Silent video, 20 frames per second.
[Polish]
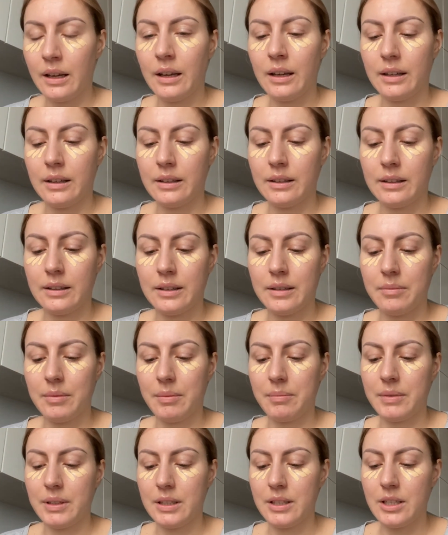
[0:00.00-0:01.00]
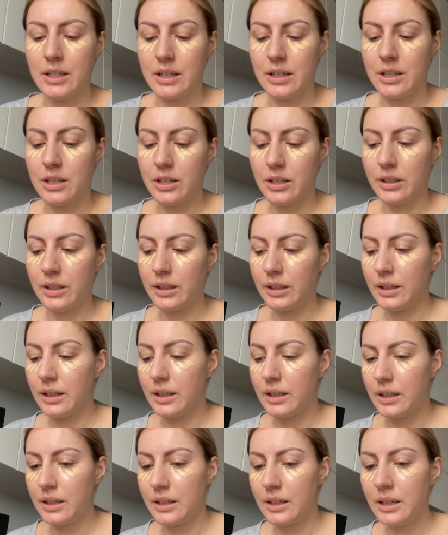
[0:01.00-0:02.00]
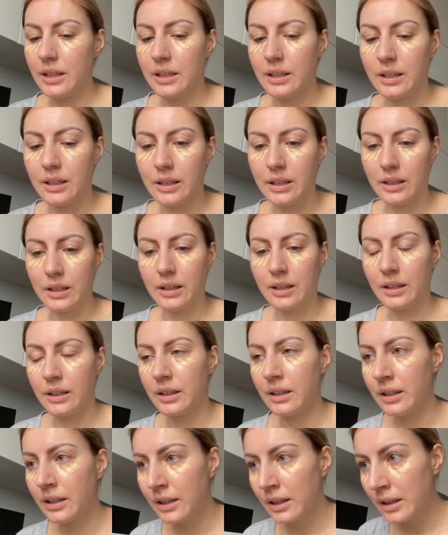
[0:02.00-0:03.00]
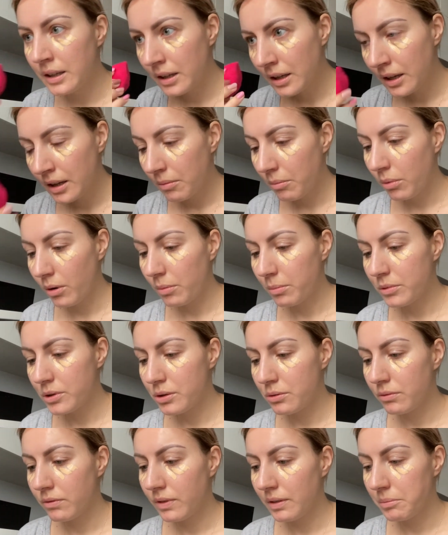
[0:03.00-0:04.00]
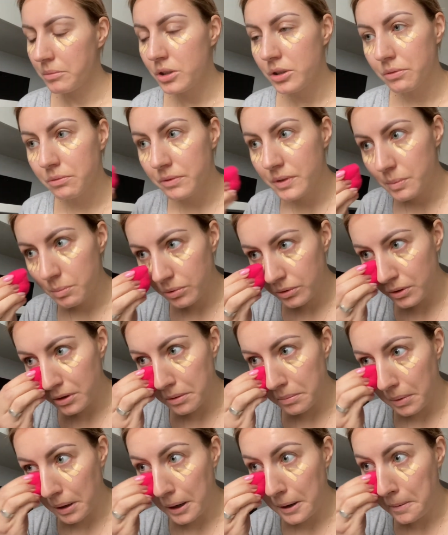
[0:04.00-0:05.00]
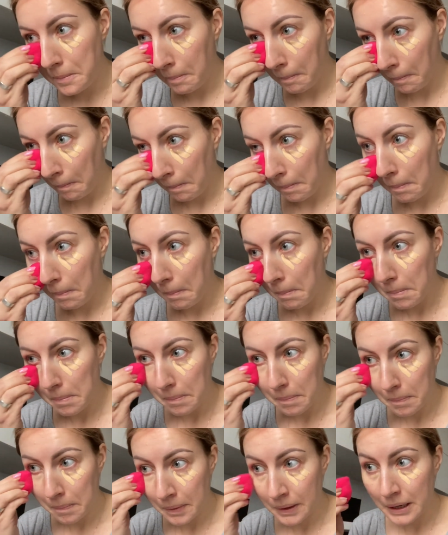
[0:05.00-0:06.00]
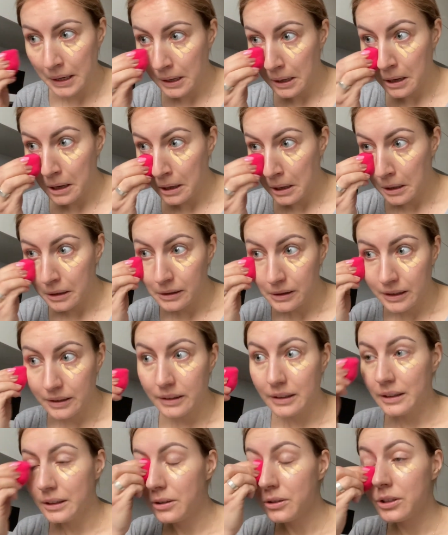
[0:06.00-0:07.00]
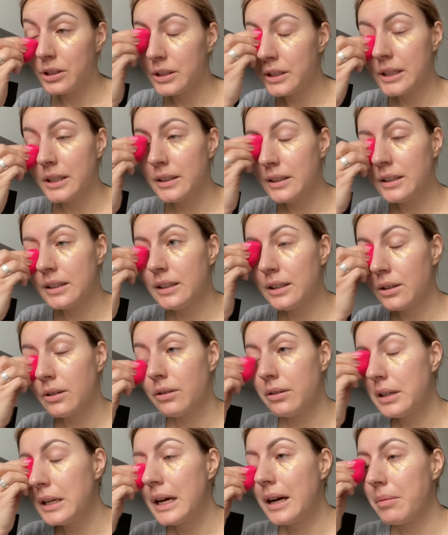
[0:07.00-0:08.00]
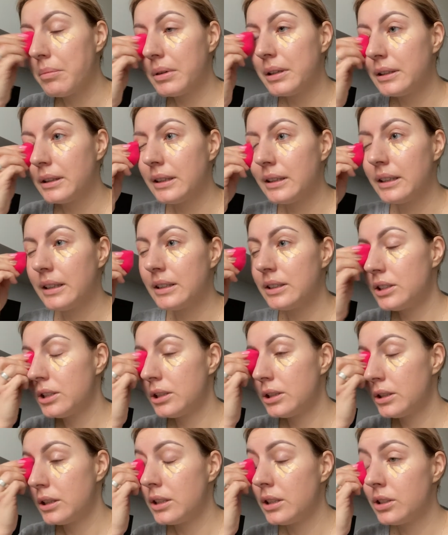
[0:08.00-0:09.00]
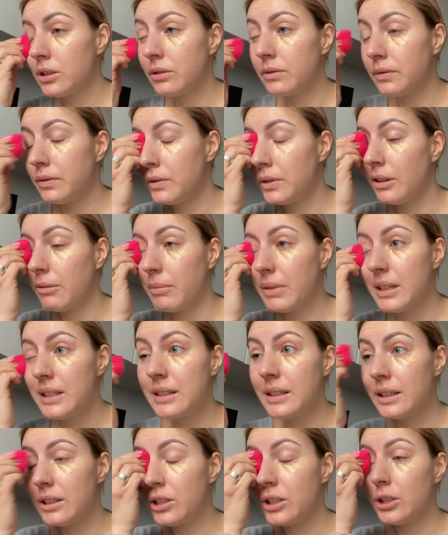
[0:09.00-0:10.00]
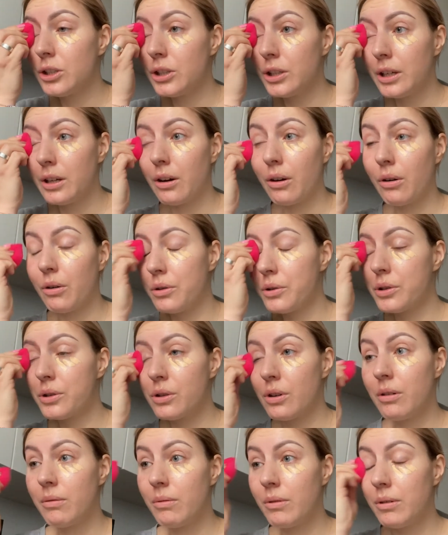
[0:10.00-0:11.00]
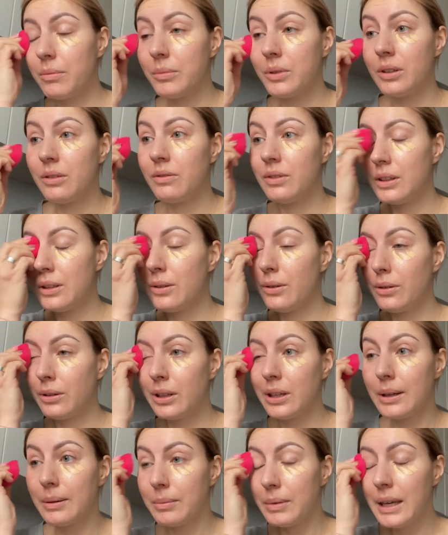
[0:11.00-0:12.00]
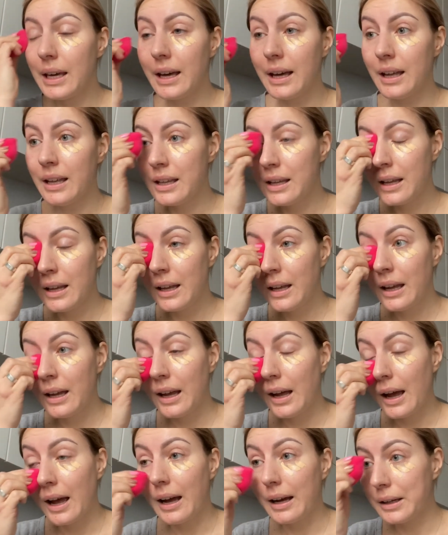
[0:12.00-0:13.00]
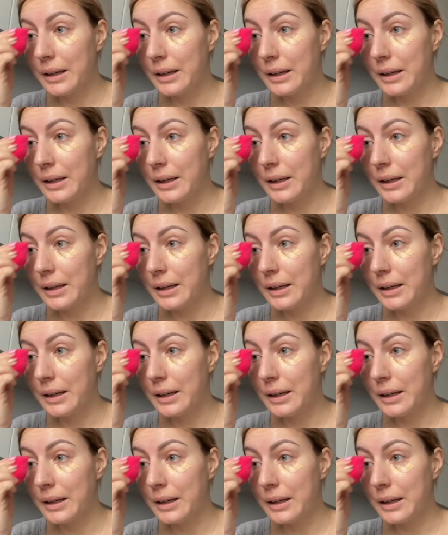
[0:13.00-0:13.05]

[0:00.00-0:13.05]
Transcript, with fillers: E, mam nadzieję, że taki pomysł Wam się spodoba dlatego że nie tylko ja będę na dzisiejszym filmie, znaczy się osobą i widokiem ja, a